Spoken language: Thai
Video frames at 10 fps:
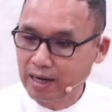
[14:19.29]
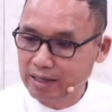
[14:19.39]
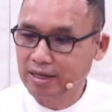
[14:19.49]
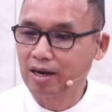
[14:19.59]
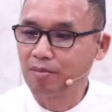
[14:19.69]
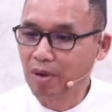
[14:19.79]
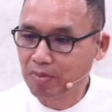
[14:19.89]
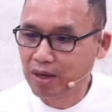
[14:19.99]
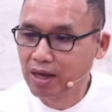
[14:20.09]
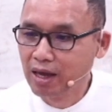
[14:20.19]
ลักษณะแบบ
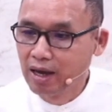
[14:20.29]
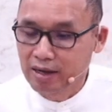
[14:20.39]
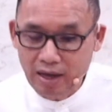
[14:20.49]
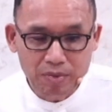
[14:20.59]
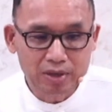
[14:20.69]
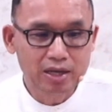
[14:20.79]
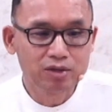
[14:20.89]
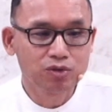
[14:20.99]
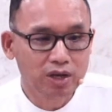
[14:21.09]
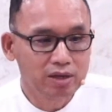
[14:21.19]
นี้ แต่พระเยซู
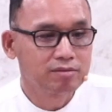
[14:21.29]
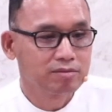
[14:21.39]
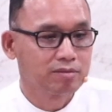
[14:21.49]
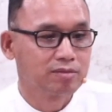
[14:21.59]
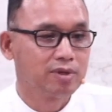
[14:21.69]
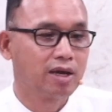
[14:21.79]
คริสต์นะ